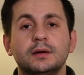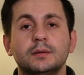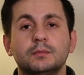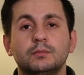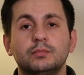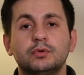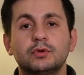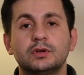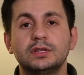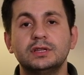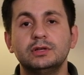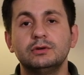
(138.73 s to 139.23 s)

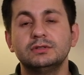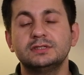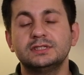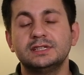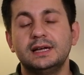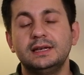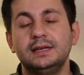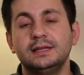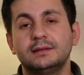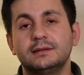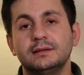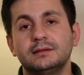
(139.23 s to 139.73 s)
Burada
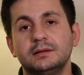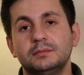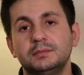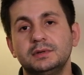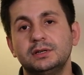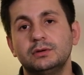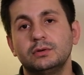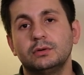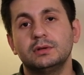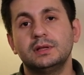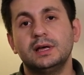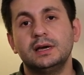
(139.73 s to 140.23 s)
özellikle tabii
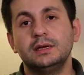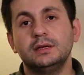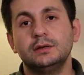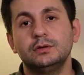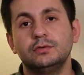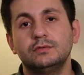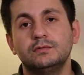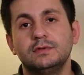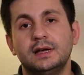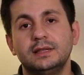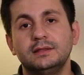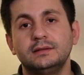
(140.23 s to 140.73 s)
ki olay yeri
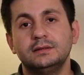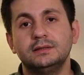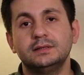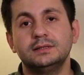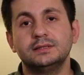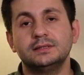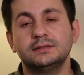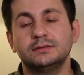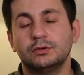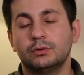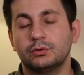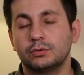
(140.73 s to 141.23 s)
güvenliğini
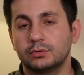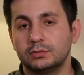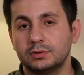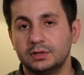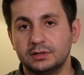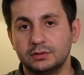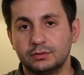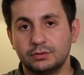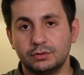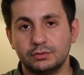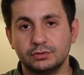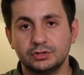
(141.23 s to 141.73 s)

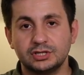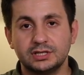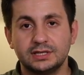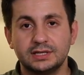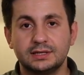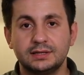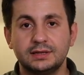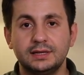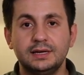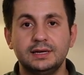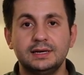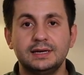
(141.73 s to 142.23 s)
sorguladık
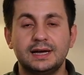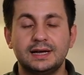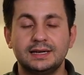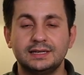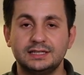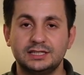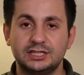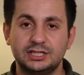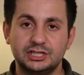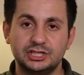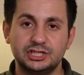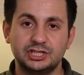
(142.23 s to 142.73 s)
öncelikle. Yani
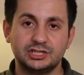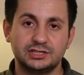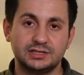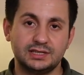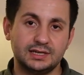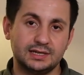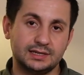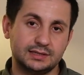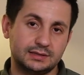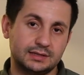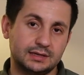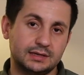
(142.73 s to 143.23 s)
girişte
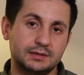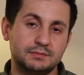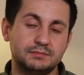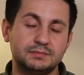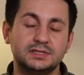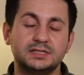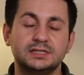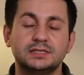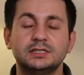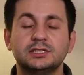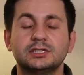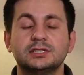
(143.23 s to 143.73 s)
ya da
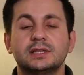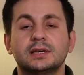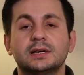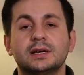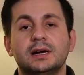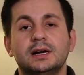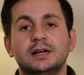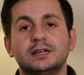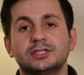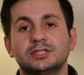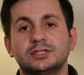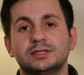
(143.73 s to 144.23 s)
bizi işte
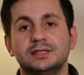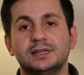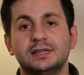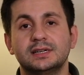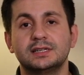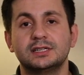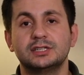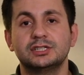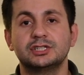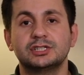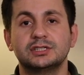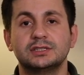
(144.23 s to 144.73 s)

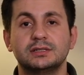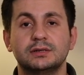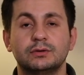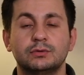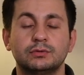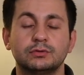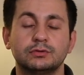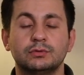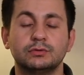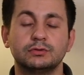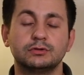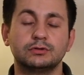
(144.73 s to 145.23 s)
karşılayan kişi
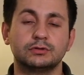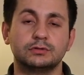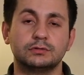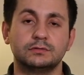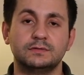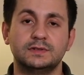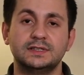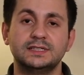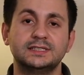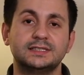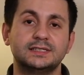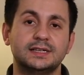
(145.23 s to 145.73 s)
olsun
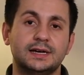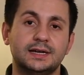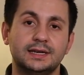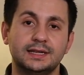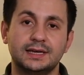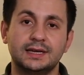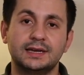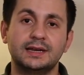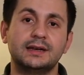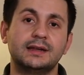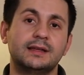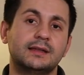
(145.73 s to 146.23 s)
vesaire
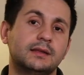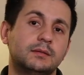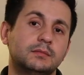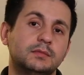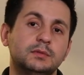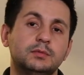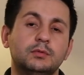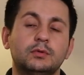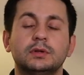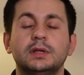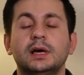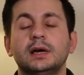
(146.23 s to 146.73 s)
genel anlamda
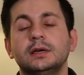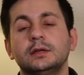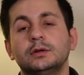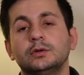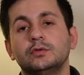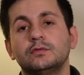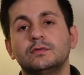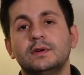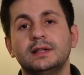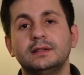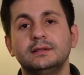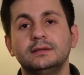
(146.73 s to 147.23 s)
bir olay yeri
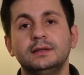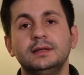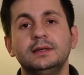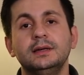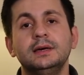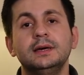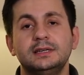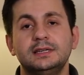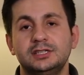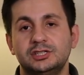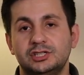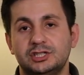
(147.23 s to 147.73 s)
güvenliğini
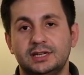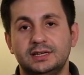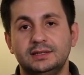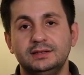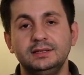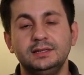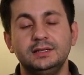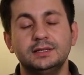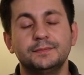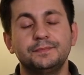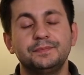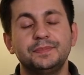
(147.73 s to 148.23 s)

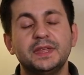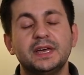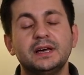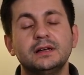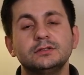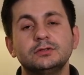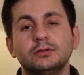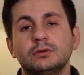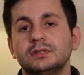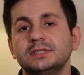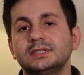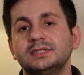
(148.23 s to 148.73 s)
inceledik.
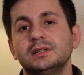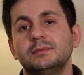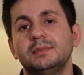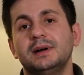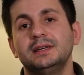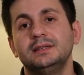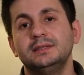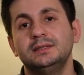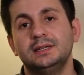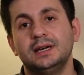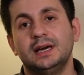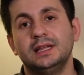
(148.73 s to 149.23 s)
Sonrasında
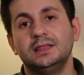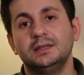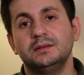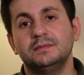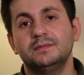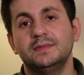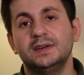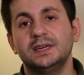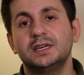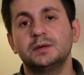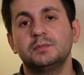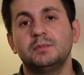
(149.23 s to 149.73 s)
ben kendimi
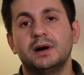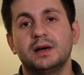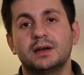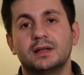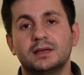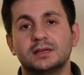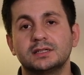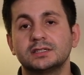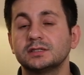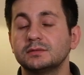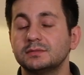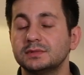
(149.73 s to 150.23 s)
ve ekip
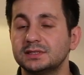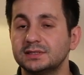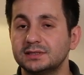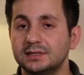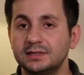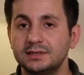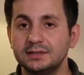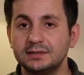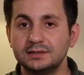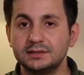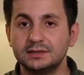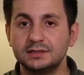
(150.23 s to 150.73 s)
arkadaşımı
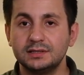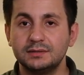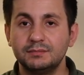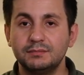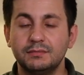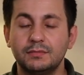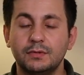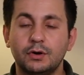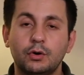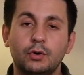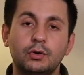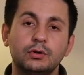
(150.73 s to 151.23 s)

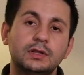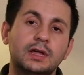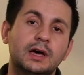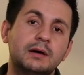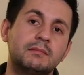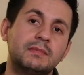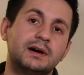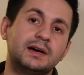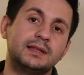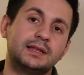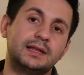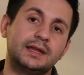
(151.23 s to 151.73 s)
tanıttım.
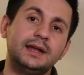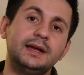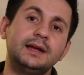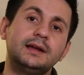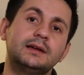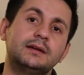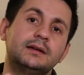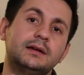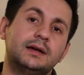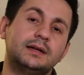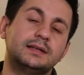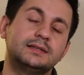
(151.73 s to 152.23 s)
Onam
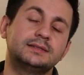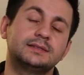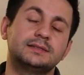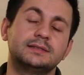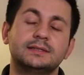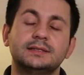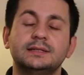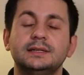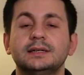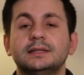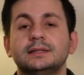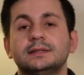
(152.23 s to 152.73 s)
alarak
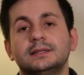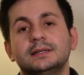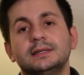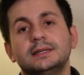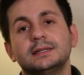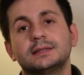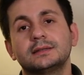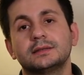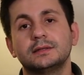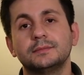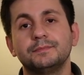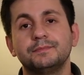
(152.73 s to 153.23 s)
Aslı'nın yanına
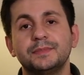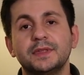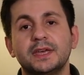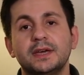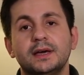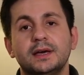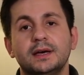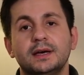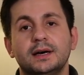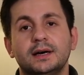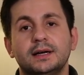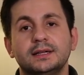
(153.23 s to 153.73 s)
gittim.
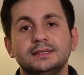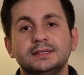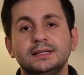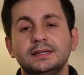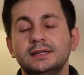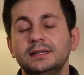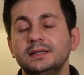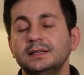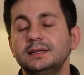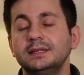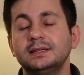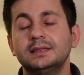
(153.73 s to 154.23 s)

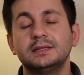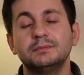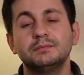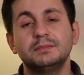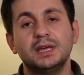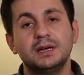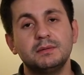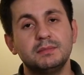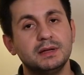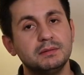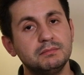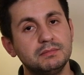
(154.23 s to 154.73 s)
Hastaneye gittiğimde
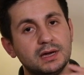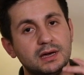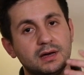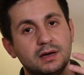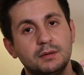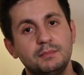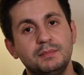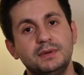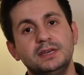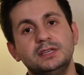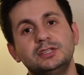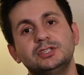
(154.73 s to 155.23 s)
hemen bir
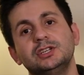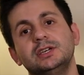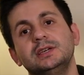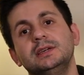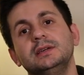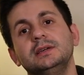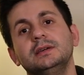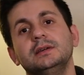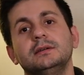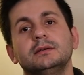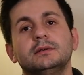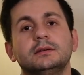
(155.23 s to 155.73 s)

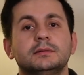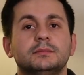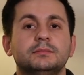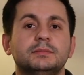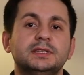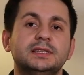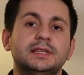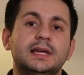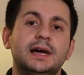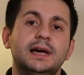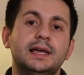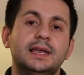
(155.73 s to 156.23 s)
ABC'yi
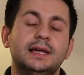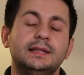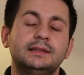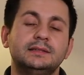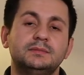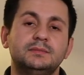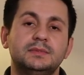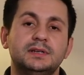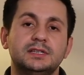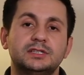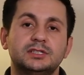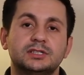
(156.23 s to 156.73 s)
bir
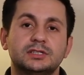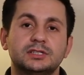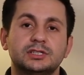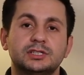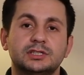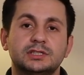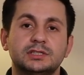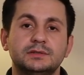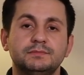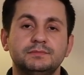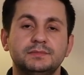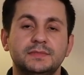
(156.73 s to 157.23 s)
değerlendirmeye
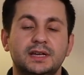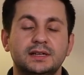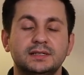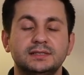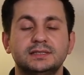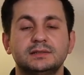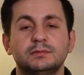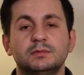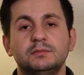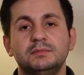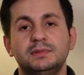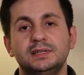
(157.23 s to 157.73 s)
çalıştım.
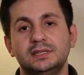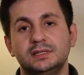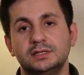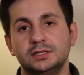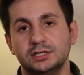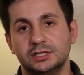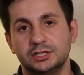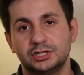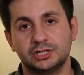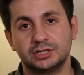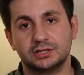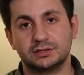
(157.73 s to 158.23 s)
Aslımın bilinci
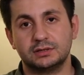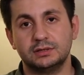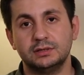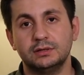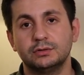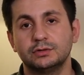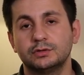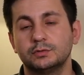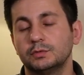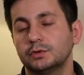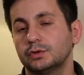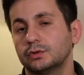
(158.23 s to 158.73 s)
açıktı.
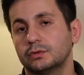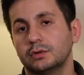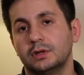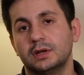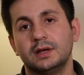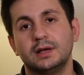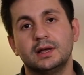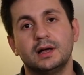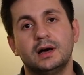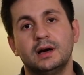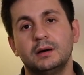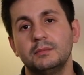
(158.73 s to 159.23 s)
Otomatik
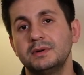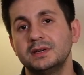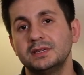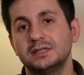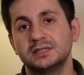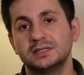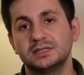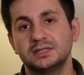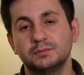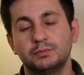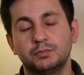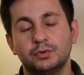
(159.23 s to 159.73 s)
olarak
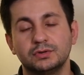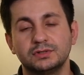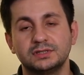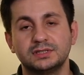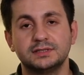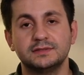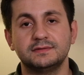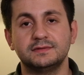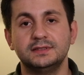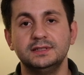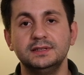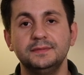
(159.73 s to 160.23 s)
ABC'si
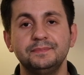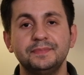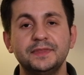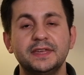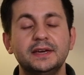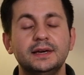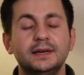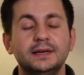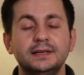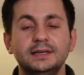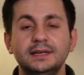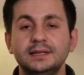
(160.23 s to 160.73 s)
pozitifti.
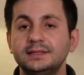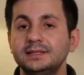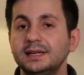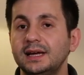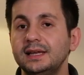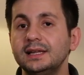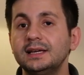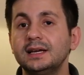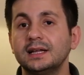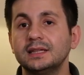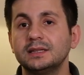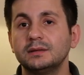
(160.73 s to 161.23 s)

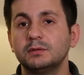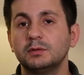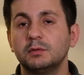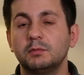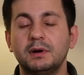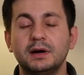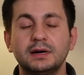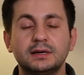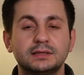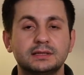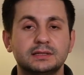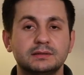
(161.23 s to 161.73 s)
Yeterlik anlamına
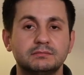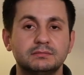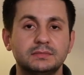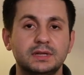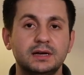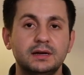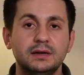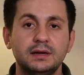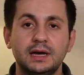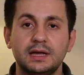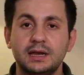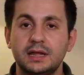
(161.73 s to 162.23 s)

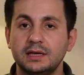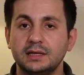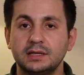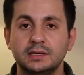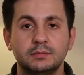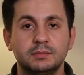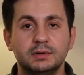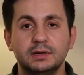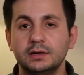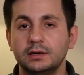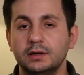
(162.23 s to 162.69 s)
baktığımda herhangi bir